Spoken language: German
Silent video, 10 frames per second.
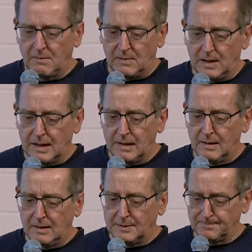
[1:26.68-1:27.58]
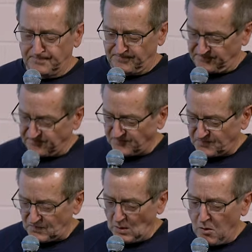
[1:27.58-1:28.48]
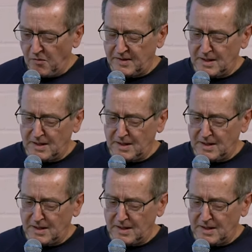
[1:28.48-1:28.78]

weil ähm, oft